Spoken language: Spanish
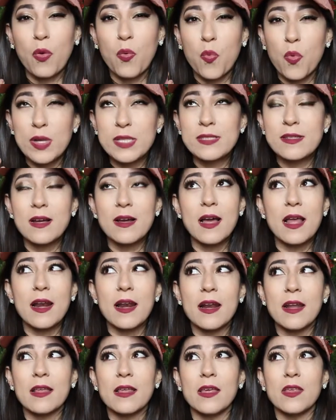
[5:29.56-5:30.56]
Cuestan
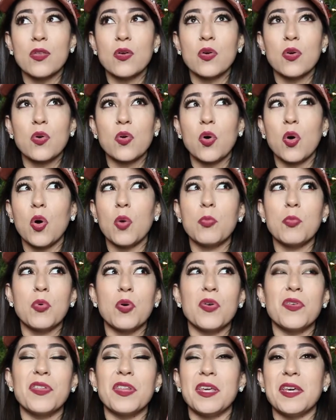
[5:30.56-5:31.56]
alrededor
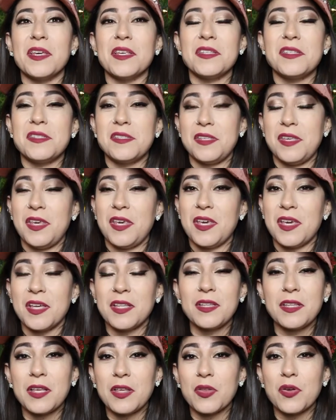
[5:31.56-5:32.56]
como de
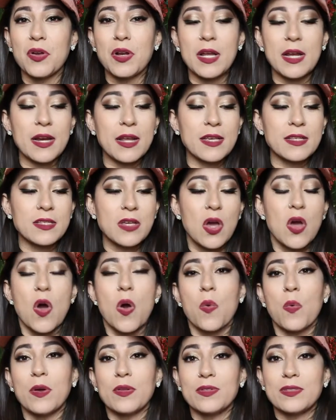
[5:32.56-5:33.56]
7 dólares
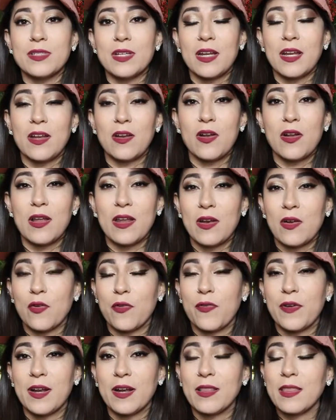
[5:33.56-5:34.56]
cuando están en,
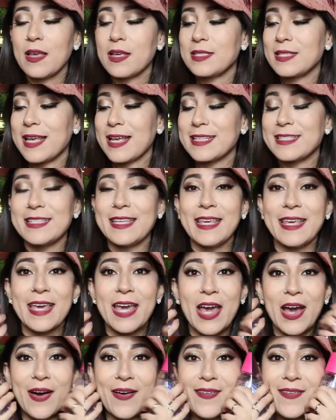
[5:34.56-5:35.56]
ofertas, así
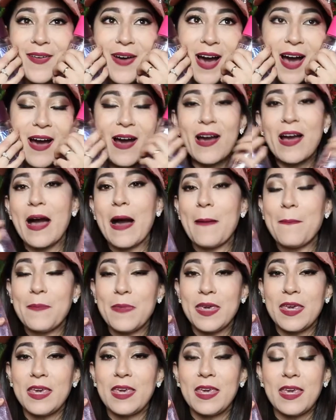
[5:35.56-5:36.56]
que a
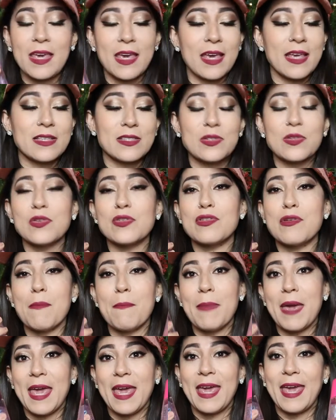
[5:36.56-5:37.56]
mí estos
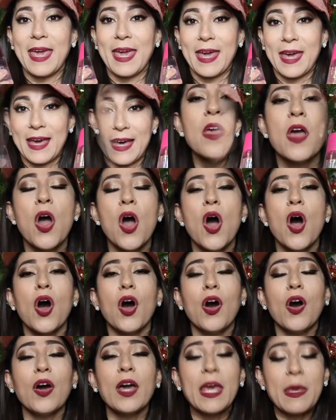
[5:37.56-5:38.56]
me encantan.
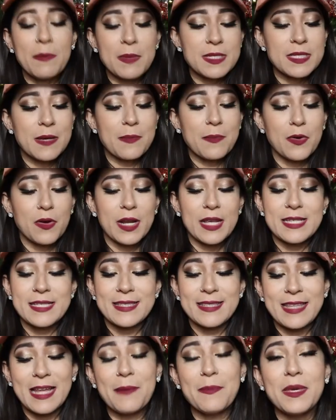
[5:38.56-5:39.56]
Ok, mis amores,
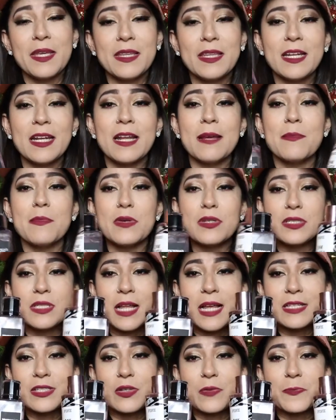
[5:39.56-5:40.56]
también tenemos
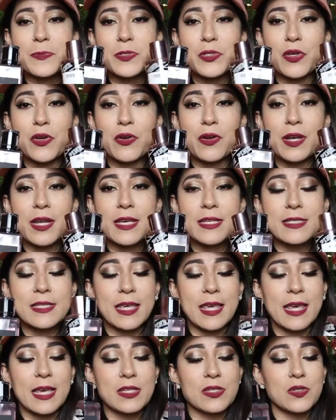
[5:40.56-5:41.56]
las opciones
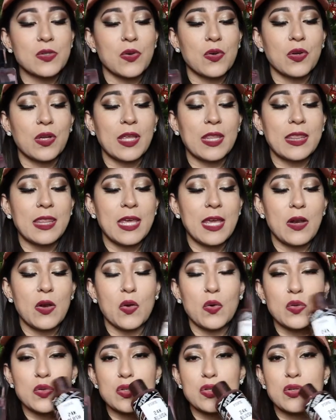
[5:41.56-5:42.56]
que son de
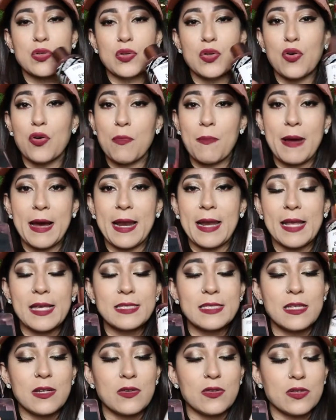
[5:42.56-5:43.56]
los
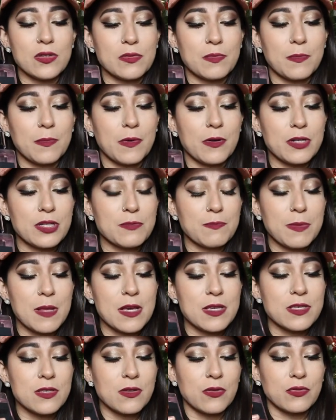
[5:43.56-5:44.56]
normales, de los boris
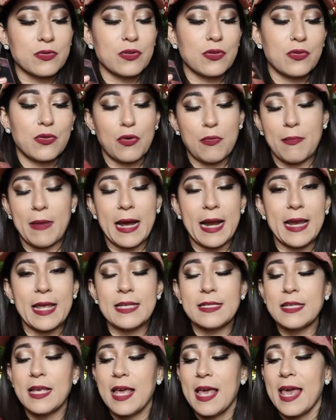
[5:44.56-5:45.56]
Plus
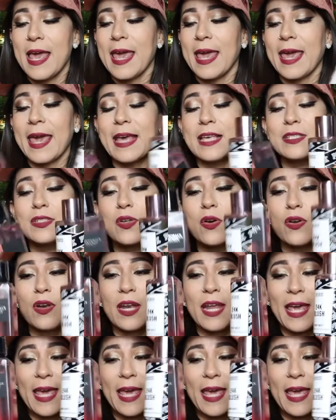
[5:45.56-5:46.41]
normales, que son